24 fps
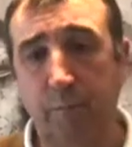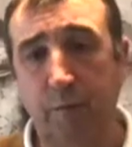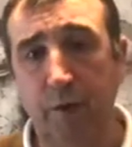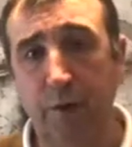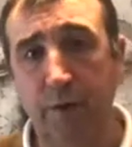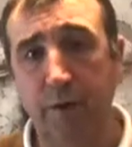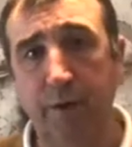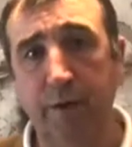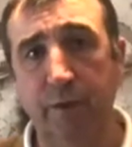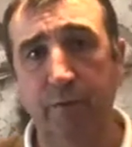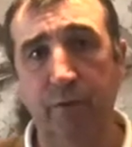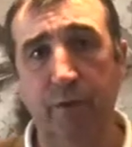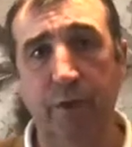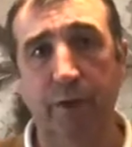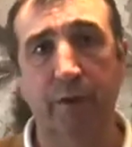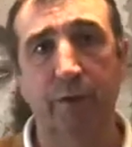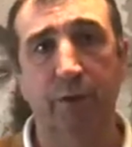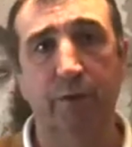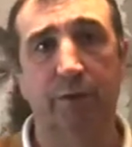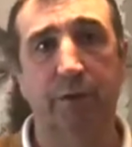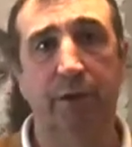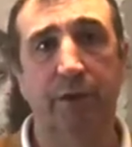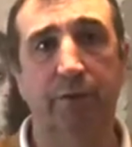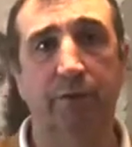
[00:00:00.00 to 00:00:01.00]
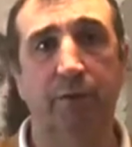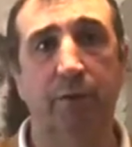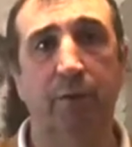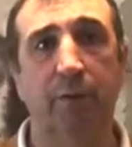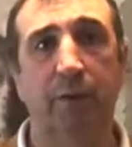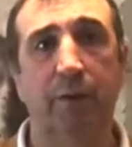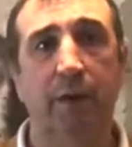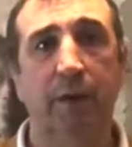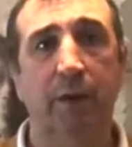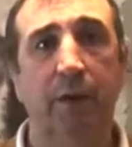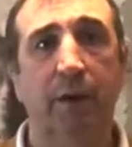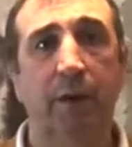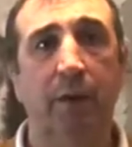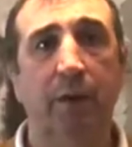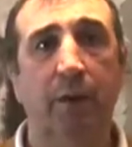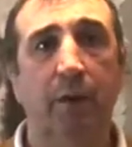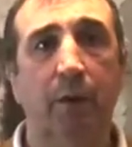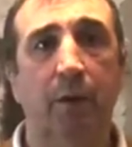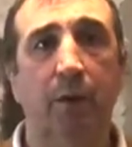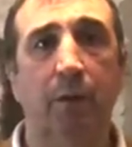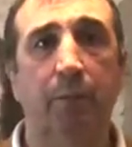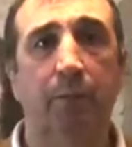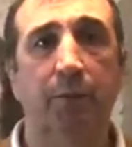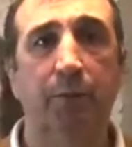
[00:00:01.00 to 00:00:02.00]
Il y a des voyants qui vont
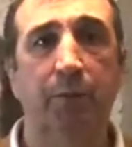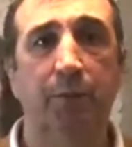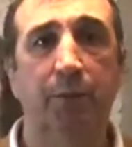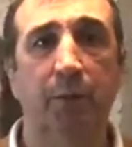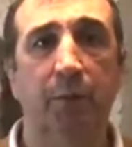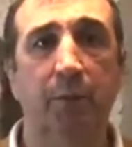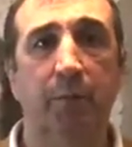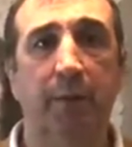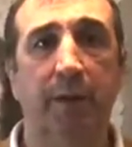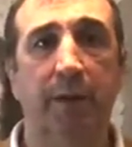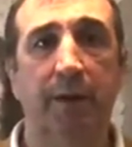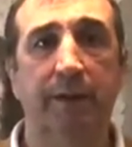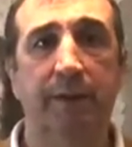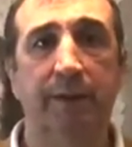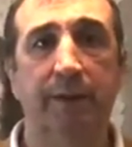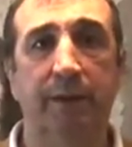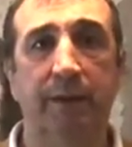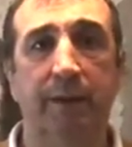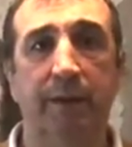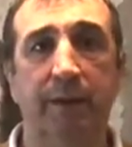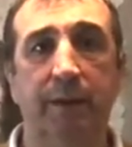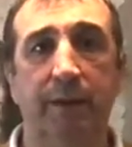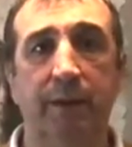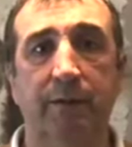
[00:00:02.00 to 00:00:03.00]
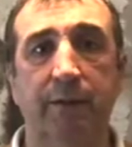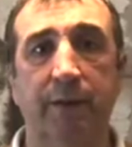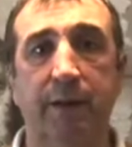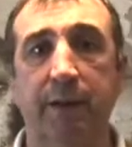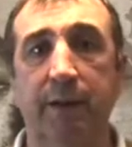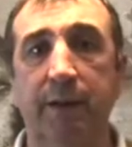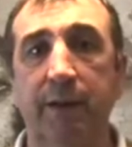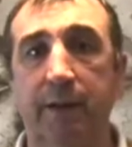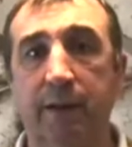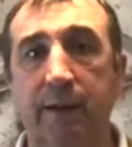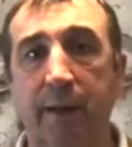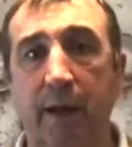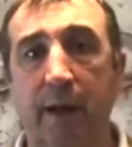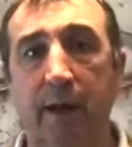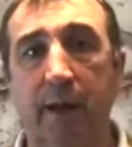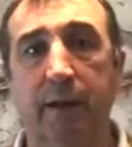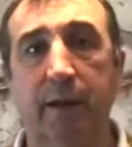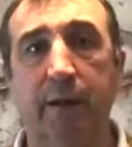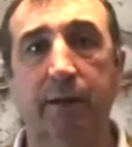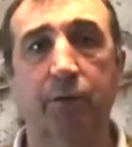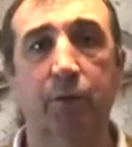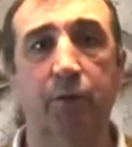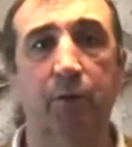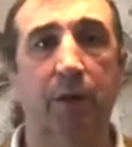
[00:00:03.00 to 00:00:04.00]
euh, plutôt pratiquer avec des
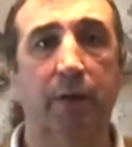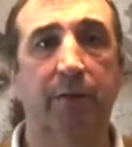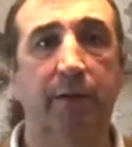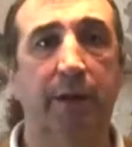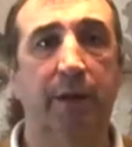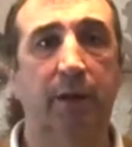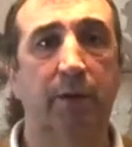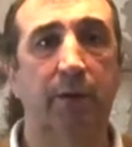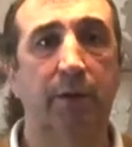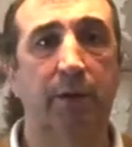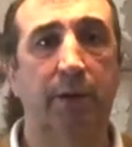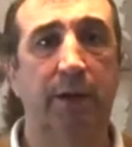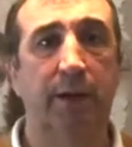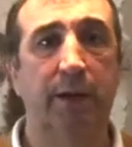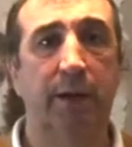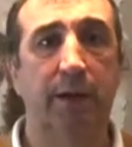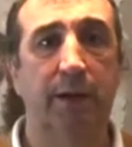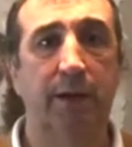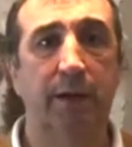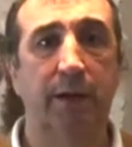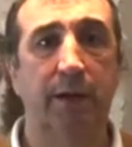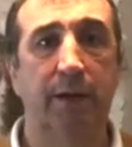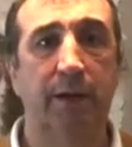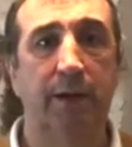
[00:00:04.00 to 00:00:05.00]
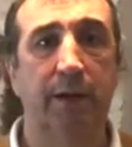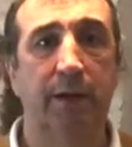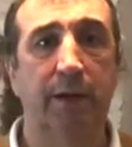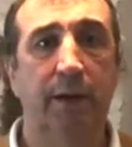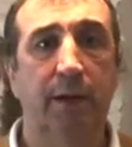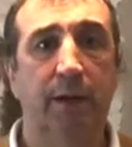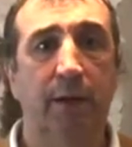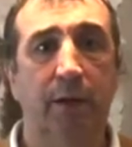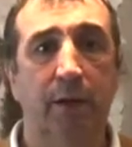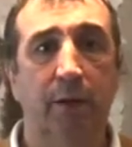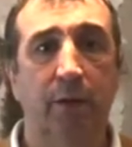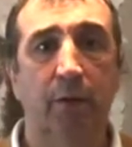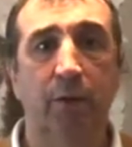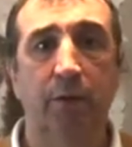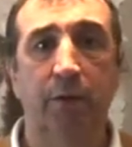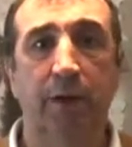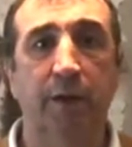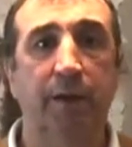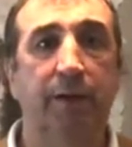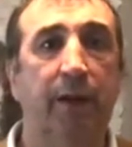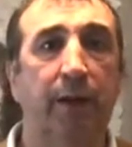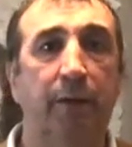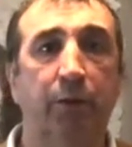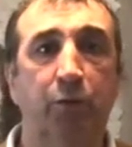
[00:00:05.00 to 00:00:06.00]
cartes ou avec euh, des,
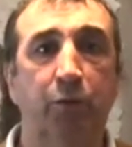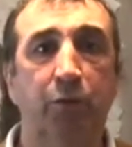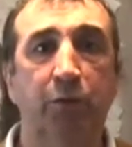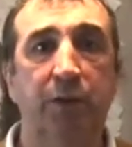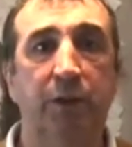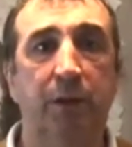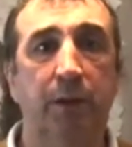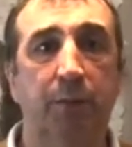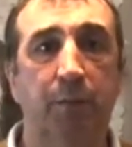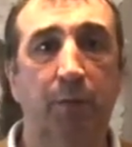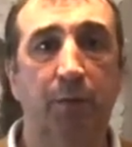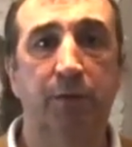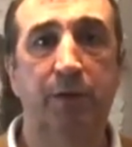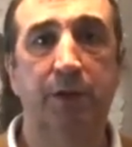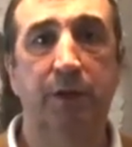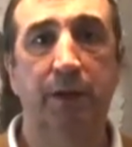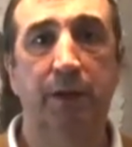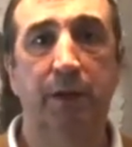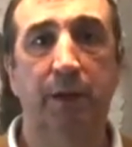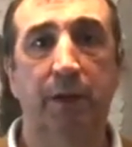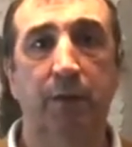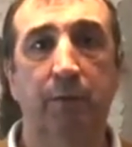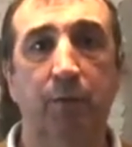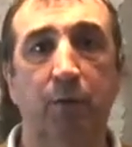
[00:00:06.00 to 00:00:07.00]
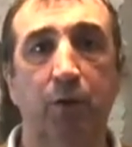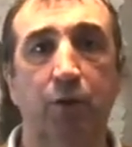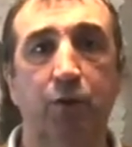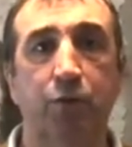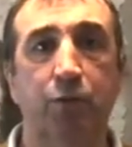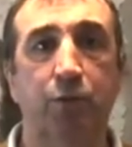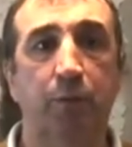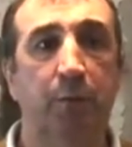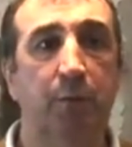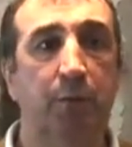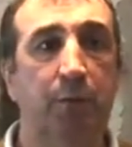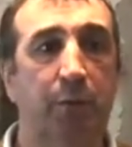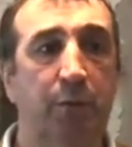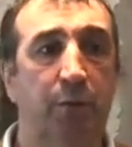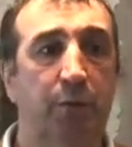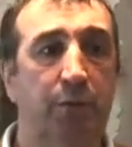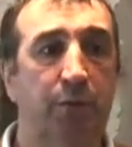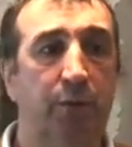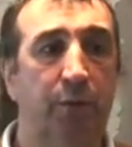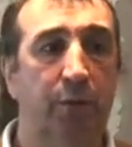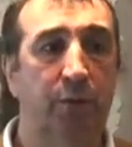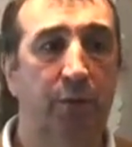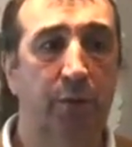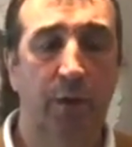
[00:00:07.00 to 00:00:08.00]
tas d'outils pour s'aider. Moi, je suis plutôt
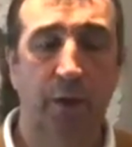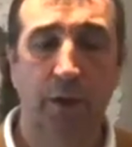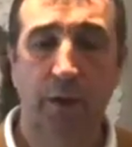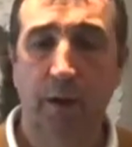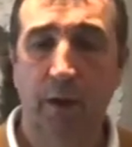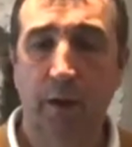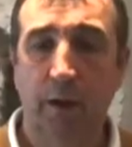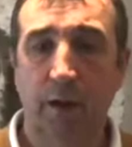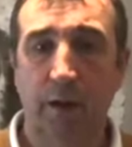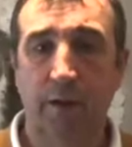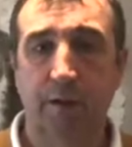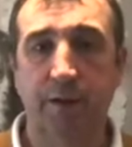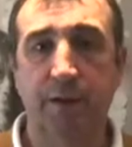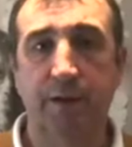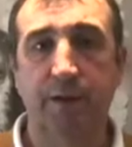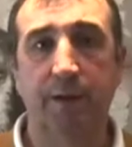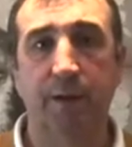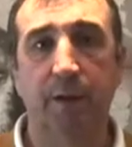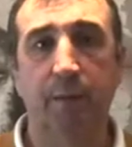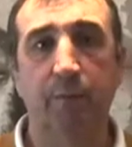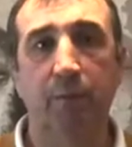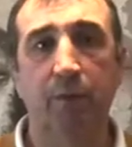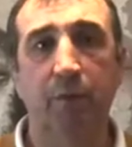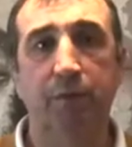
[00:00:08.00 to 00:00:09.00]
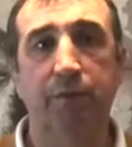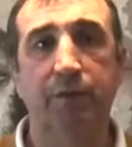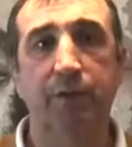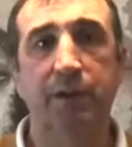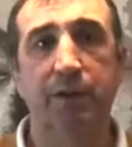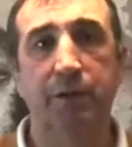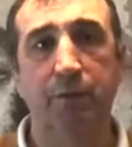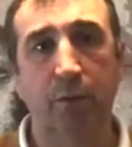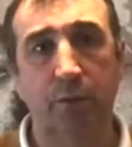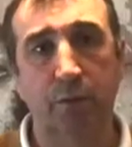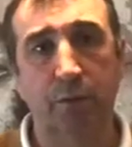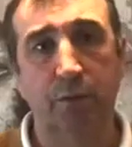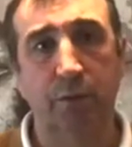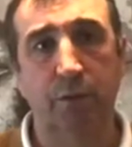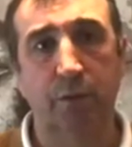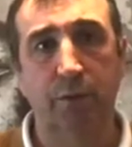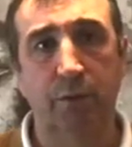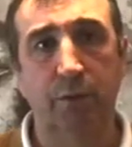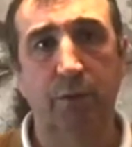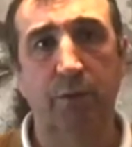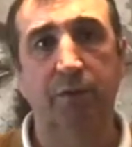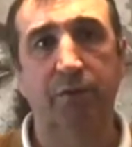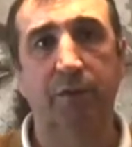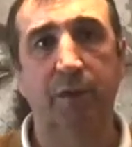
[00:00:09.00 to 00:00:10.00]
sur un, système de vision,
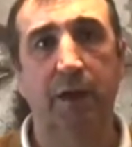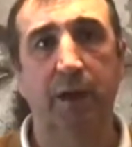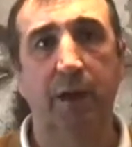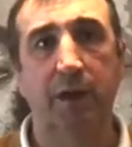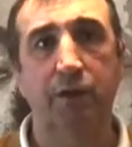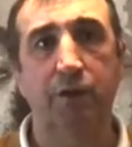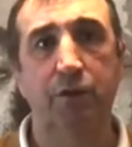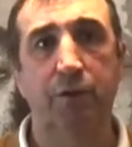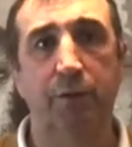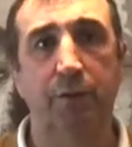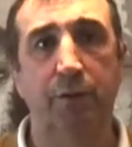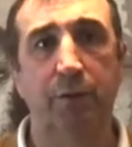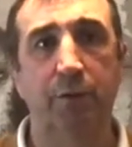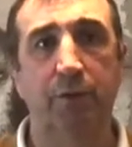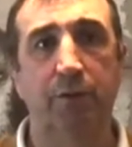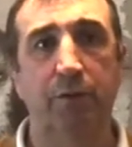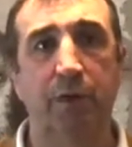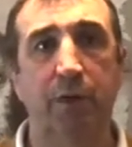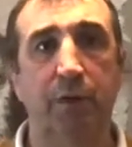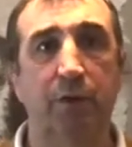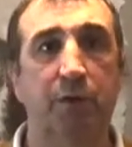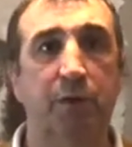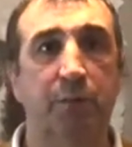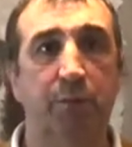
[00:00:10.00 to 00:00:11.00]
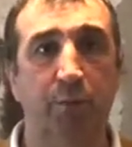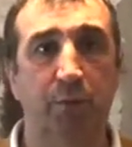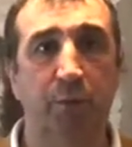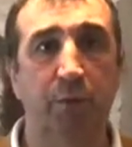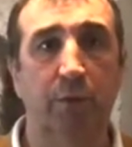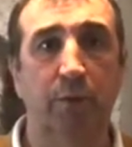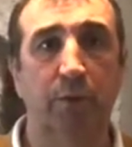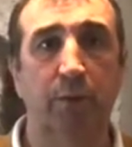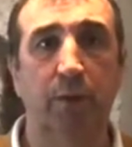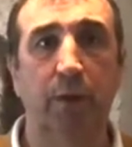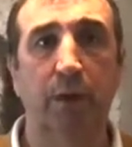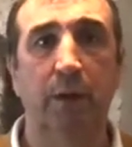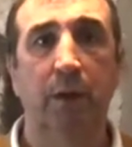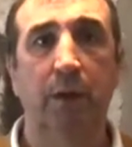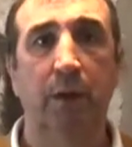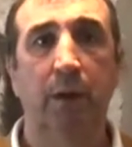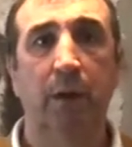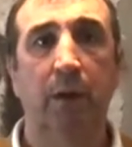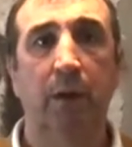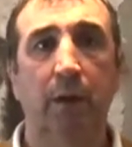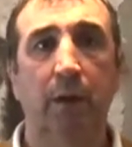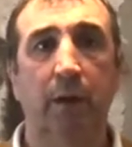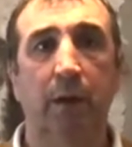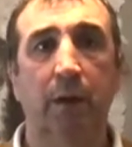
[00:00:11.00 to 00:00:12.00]
de, flash, de voyance pure, quoi.
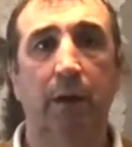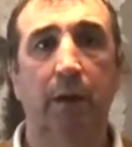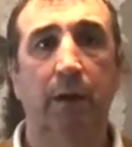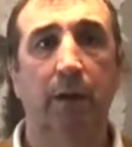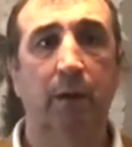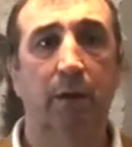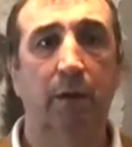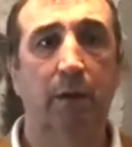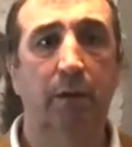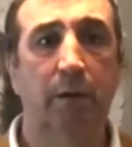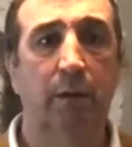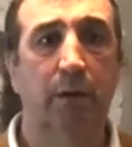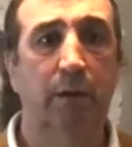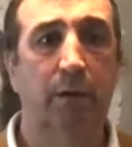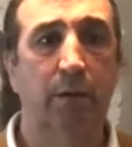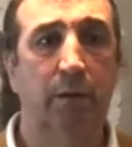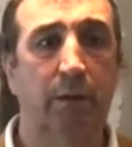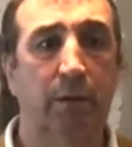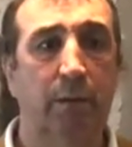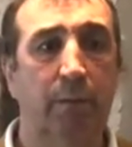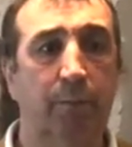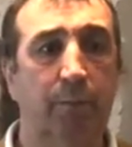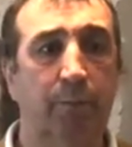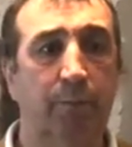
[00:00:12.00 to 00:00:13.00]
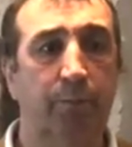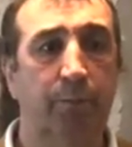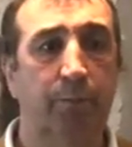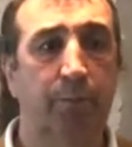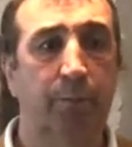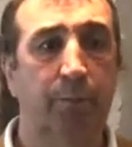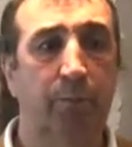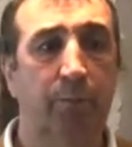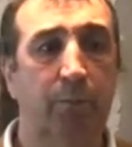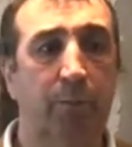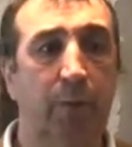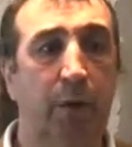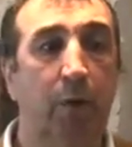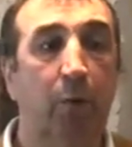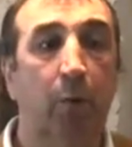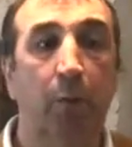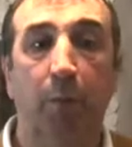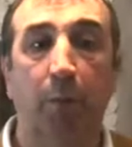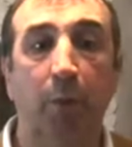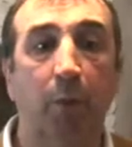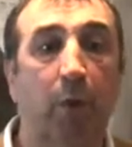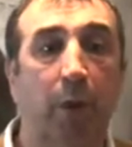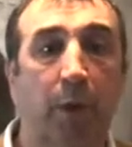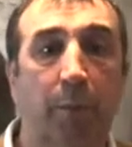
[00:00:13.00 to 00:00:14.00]
Et euh, mais on
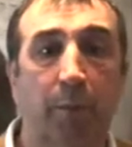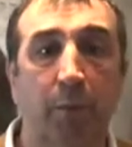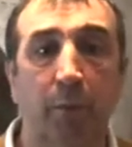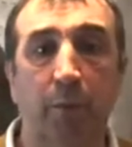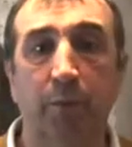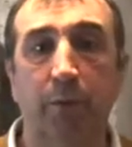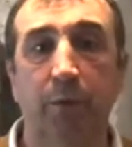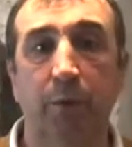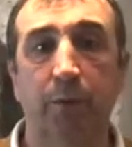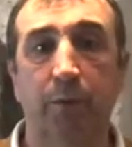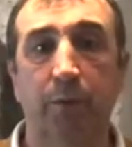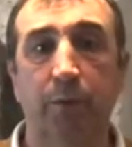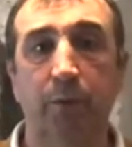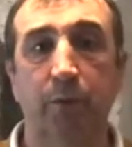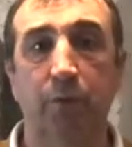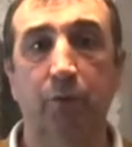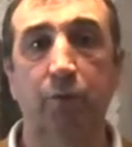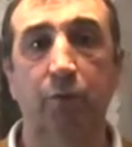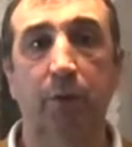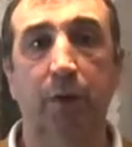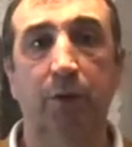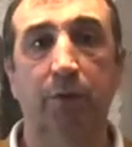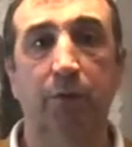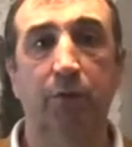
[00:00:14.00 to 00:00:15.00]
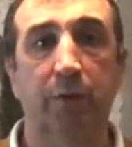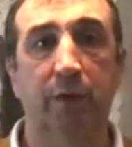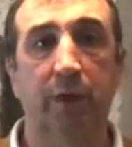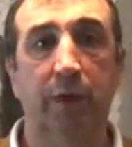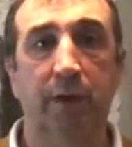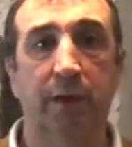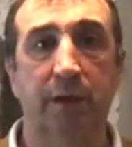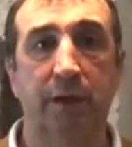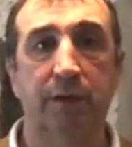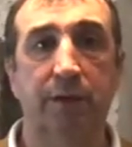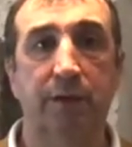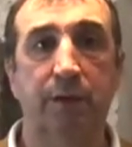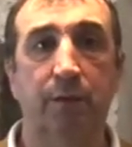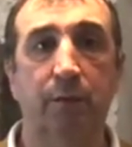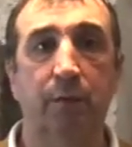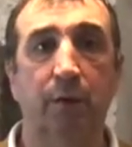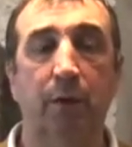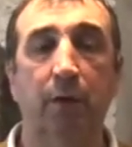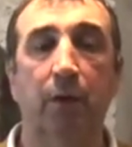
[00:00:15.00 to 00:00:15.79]
peut répondre euh, du coup à toutes les questions.